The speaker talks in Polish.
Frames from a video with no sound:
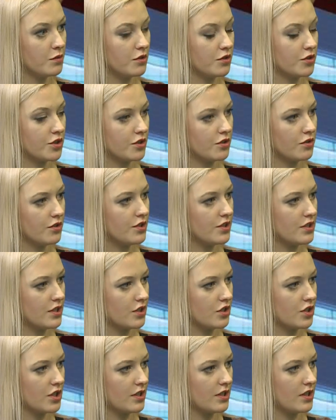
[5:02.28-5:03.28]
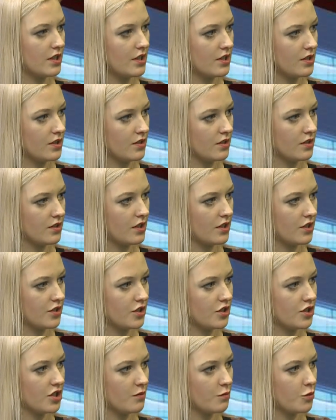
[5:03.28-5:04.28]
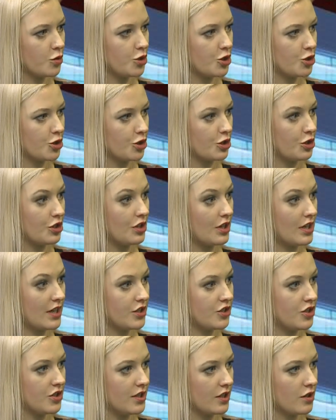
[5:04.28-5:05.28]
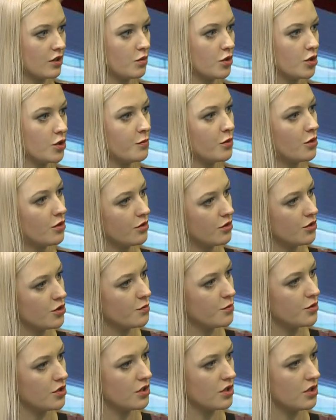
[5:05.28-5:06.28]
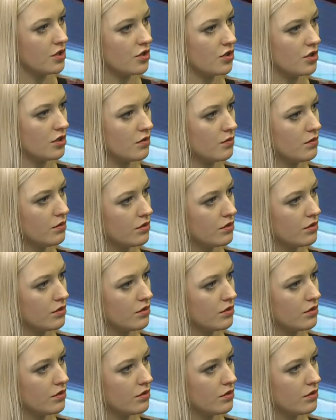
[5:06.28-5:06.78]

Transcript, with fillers: Czy to jest tak, że teraźniejsza młodzież traci taką odporność psychiczną?